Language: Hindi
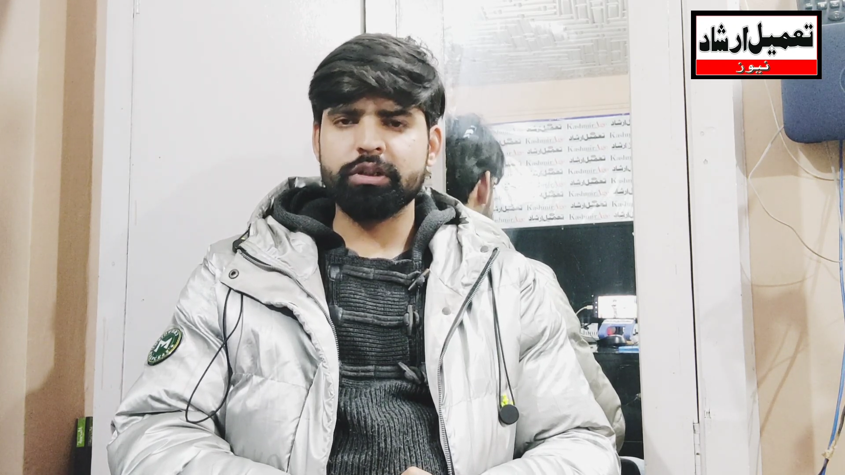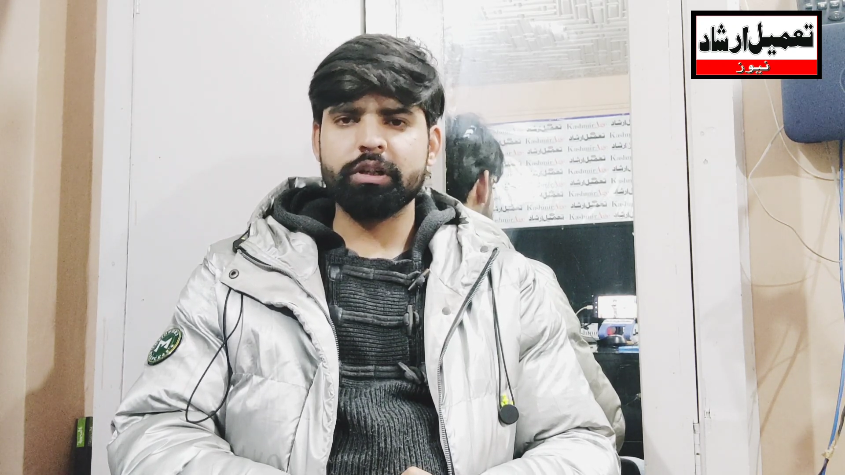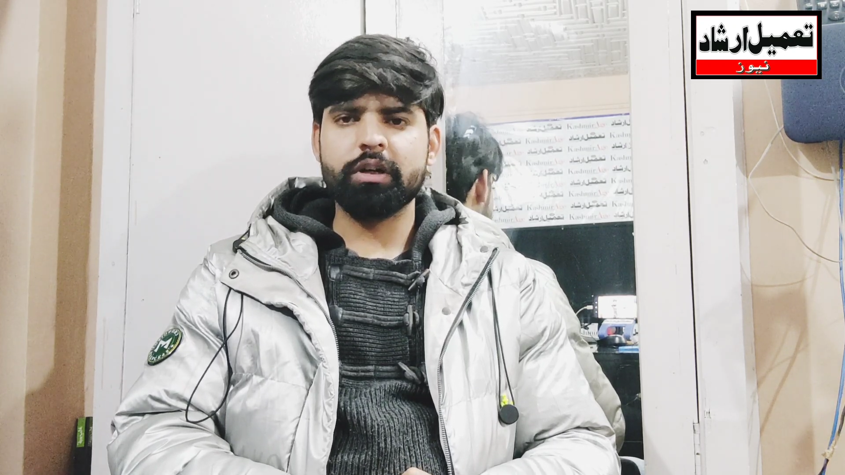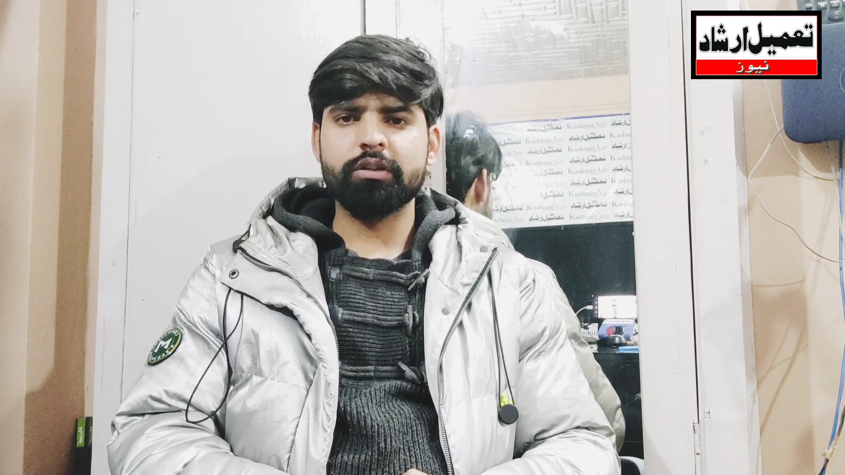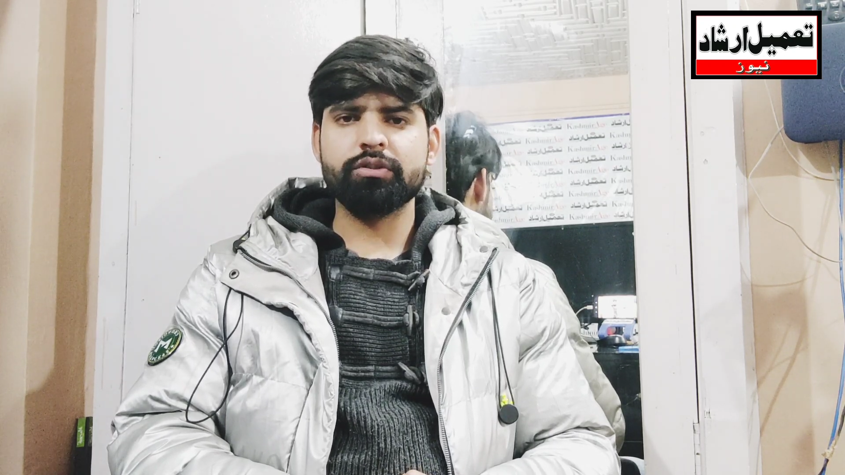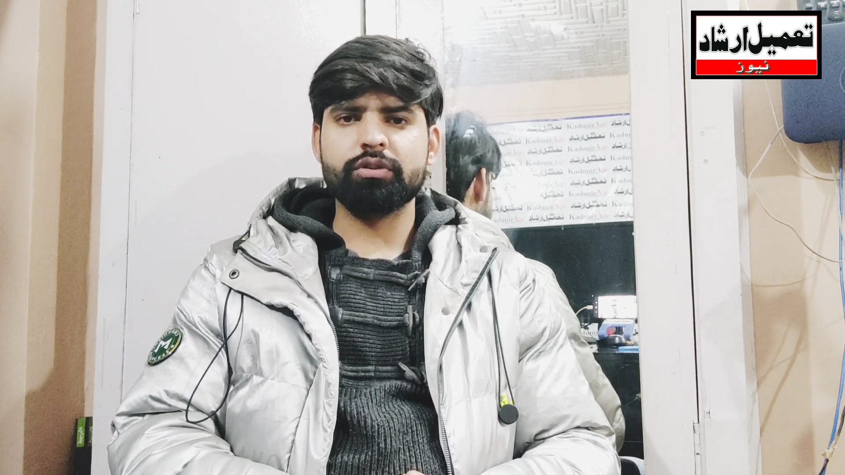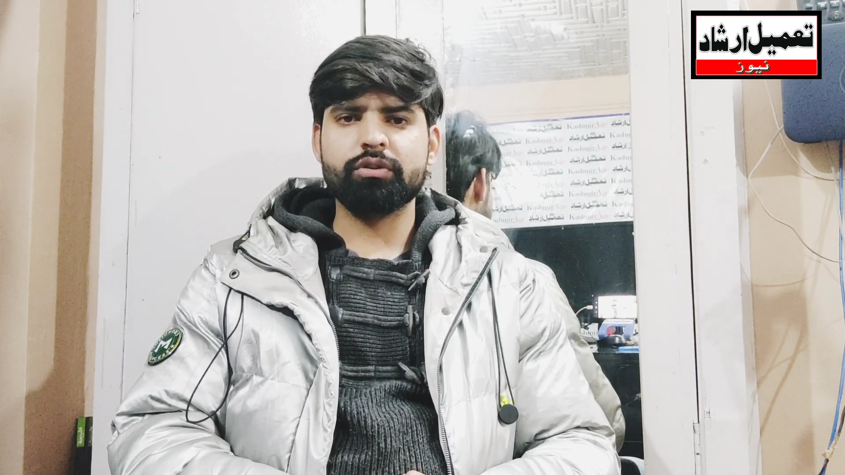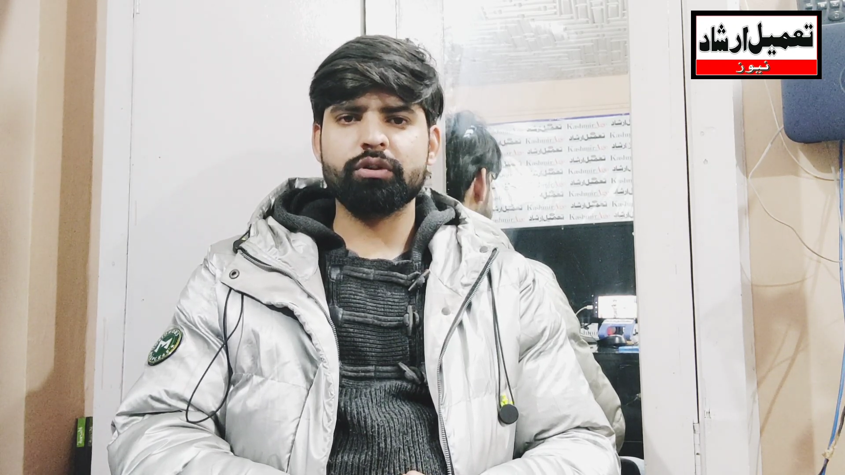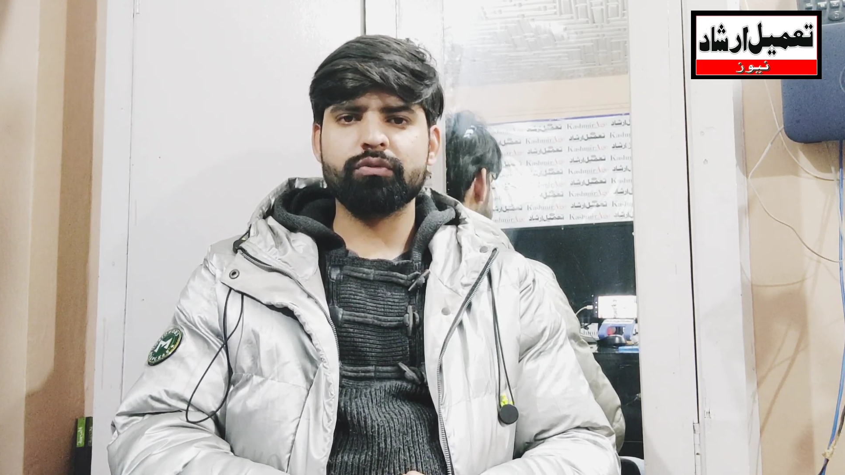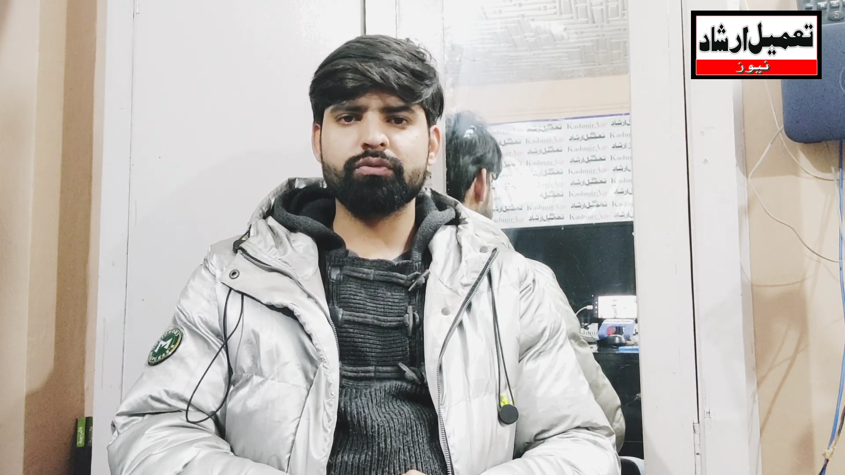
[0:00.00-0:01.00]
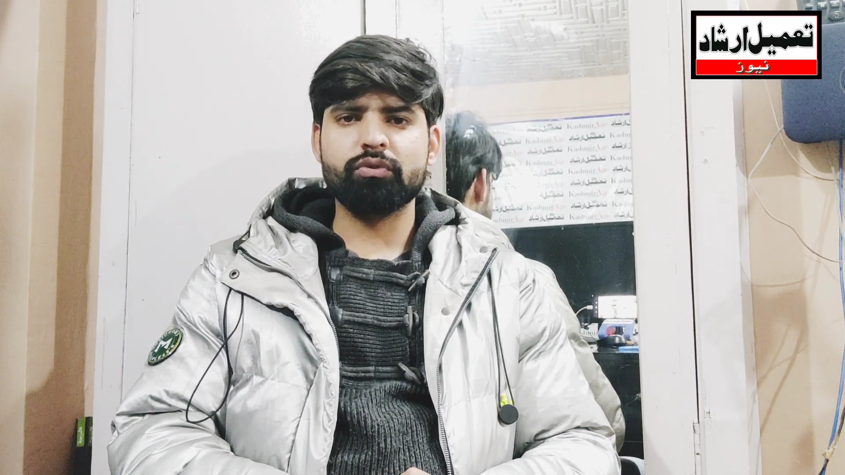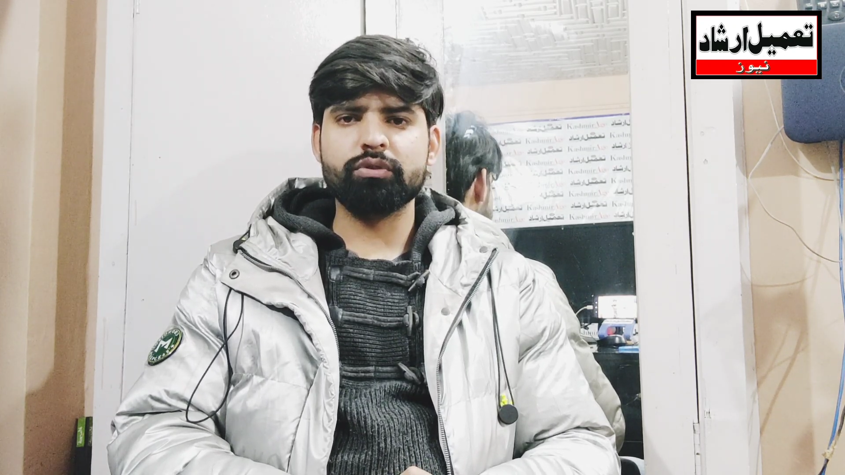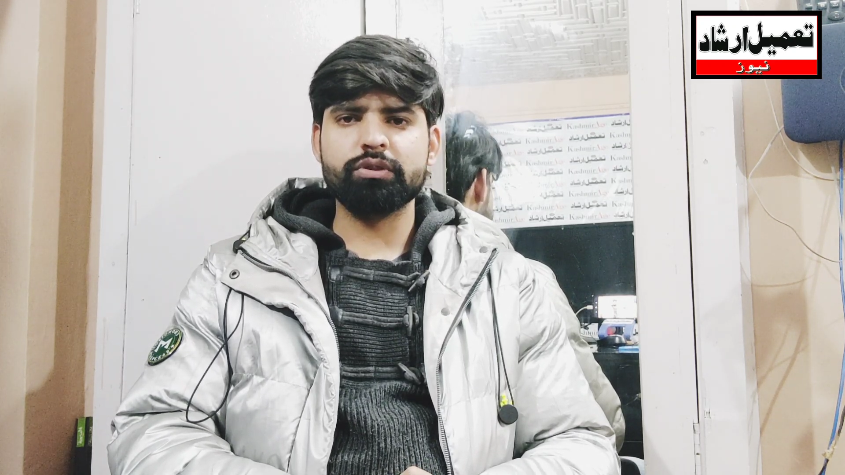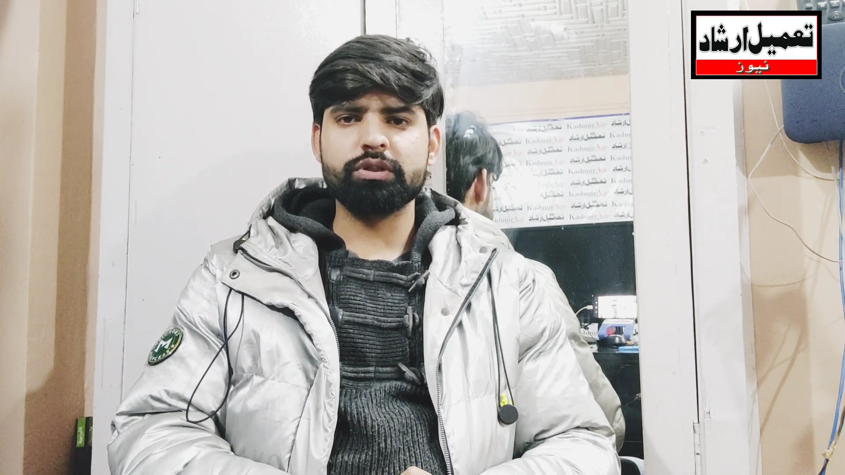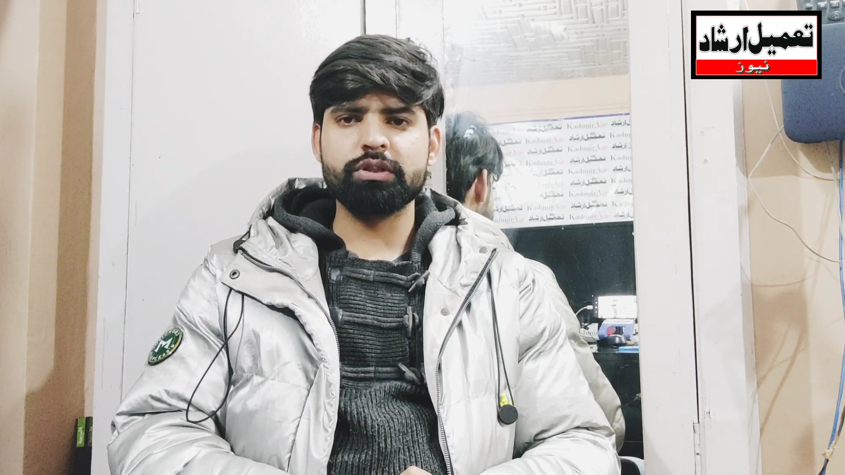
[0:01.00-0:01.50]
दीगर सिक्योरिटी
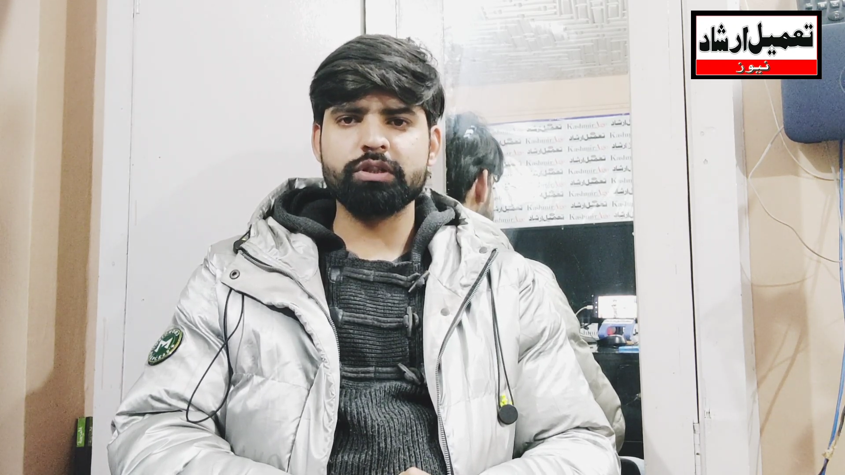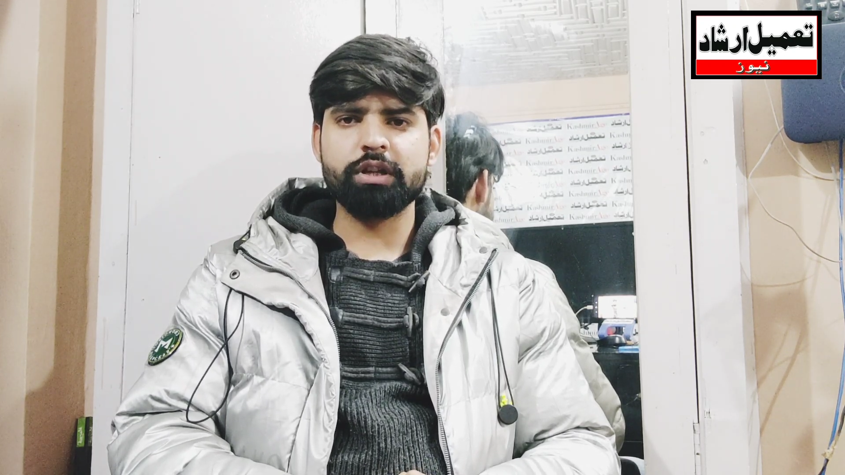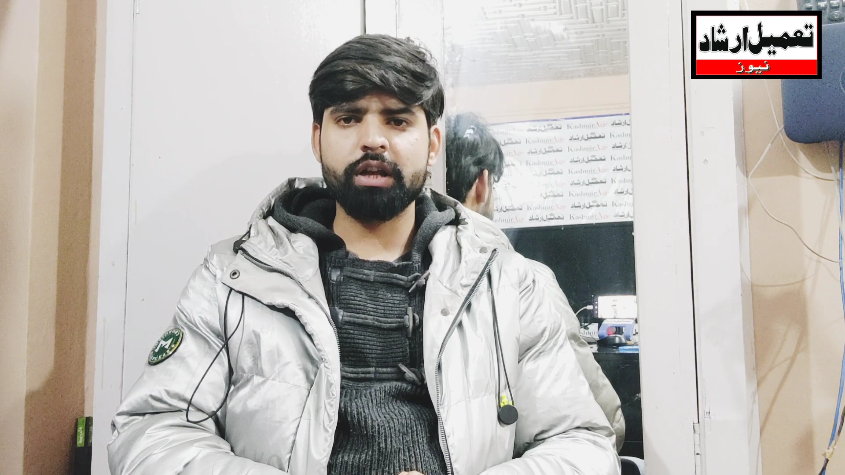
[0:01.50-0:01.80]
फोर्सेस